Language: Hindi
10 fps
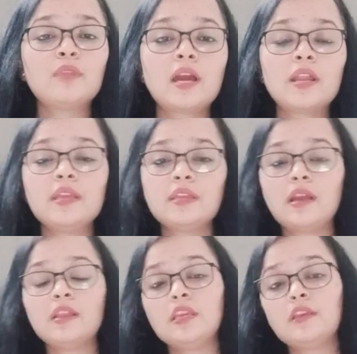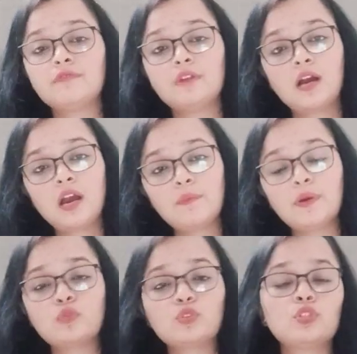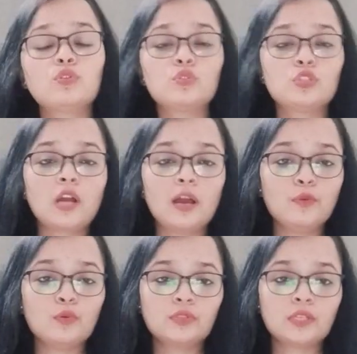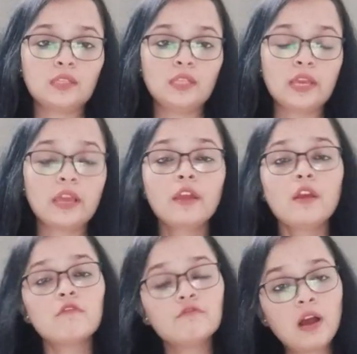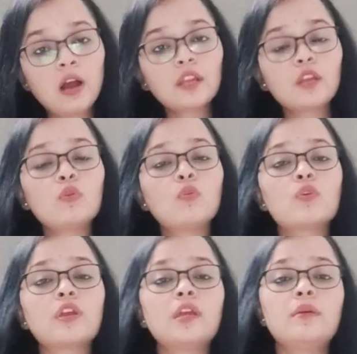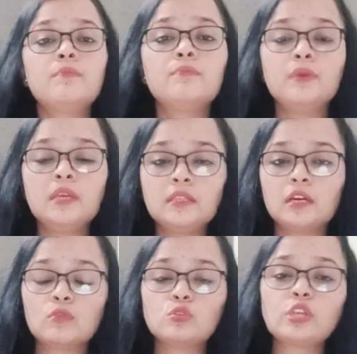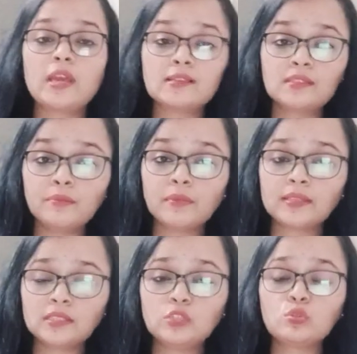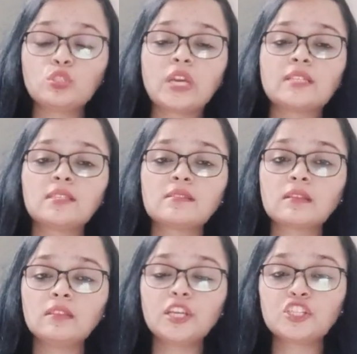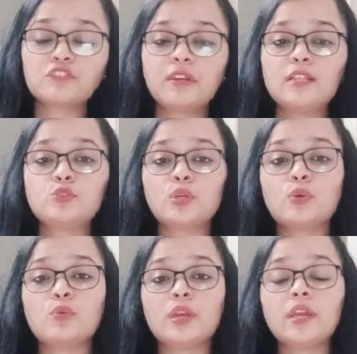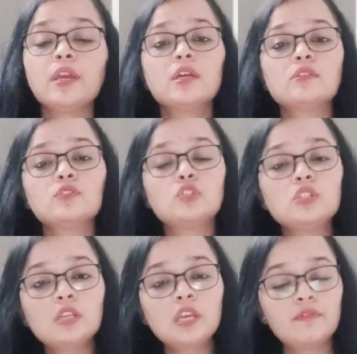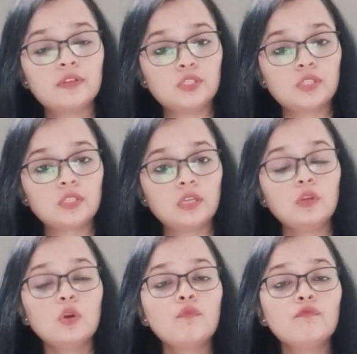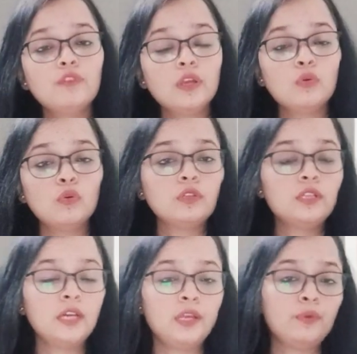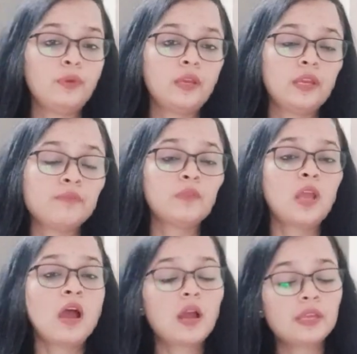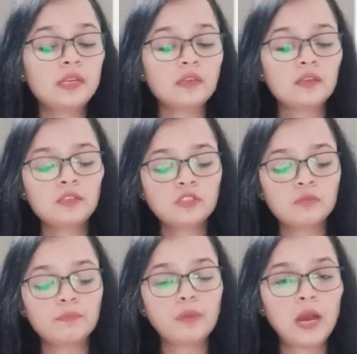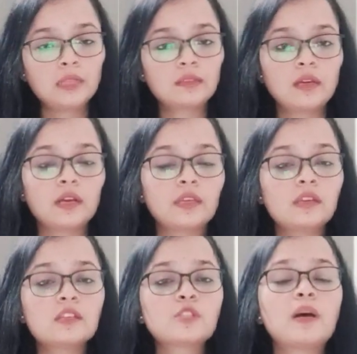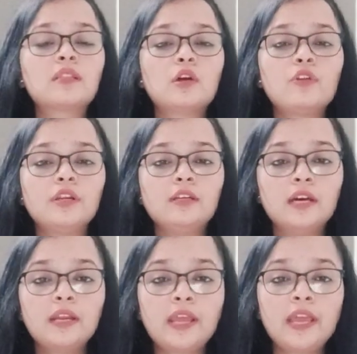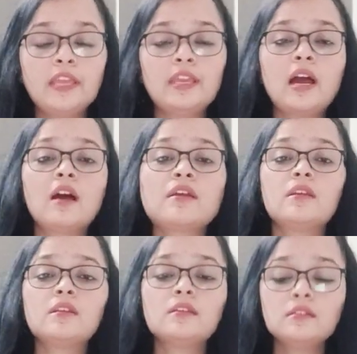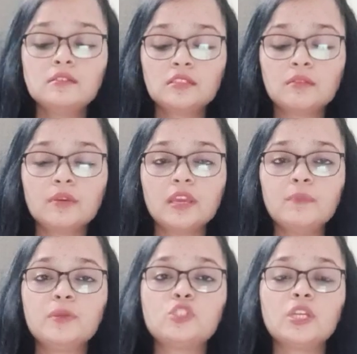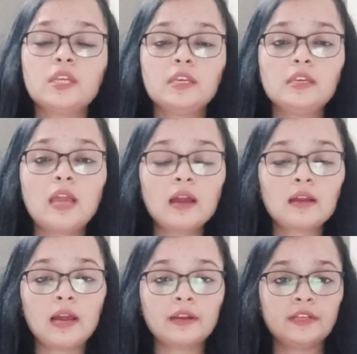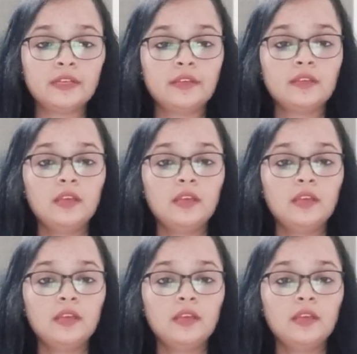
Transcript: रहे हैं यानी कि वहां पर कुछ न कुछ खामी हो सकती है वहां के लोगों के भीतर कुछ ऐसे मैसेज कुछ ऐसे संदेश फैल चुके होंगे जिनकी वजह से वे लोग डरे हुए हैं आखिर इस बात का कि किस बात का उन्हें डर है या इन सबके पीछे क्या कारण है